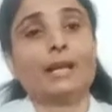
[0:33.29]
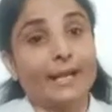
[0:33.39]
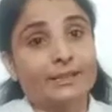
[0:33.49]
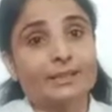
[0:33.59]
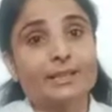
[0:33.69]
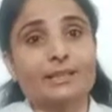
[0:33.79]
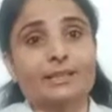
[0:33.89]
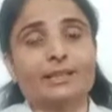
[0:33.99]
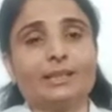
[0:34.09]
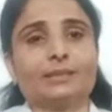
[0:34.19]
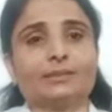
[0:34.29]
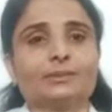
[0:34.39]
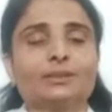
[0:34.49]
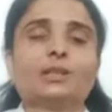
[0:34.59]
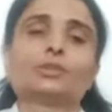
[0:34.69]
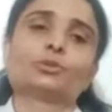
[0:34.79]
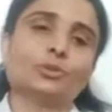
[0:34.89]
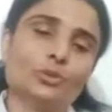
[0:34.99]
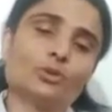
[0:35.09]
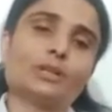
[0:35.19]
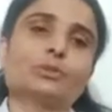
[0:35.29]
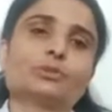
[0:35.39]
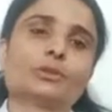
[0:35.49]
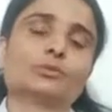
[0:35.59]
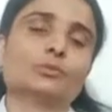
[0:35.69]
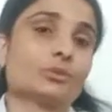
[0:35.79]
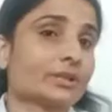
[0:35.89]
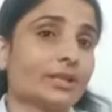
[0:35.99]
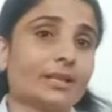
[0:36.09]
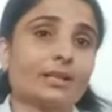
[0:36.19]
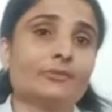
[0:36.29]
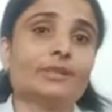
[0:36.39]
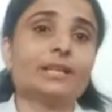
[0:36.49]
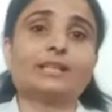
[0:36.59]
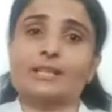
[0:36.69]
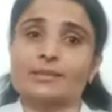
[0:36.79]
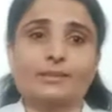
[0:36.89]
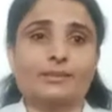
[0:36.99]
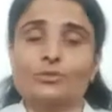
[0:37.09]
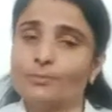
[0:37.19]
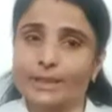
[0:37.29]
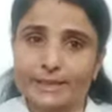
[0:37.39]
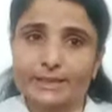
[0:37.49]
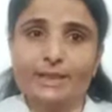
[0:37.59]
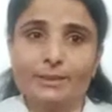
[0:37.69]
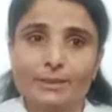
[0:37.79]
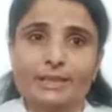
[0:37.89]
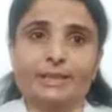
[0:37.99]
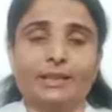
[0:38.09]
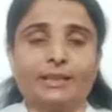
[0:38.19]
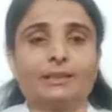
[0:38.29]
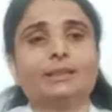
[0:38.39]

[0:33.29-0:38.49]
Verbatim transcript: एंटर करते हैं तो नो डाउट उसकी रिकवरी के चांसेस तो बढ़ते ही बढ़ते हैं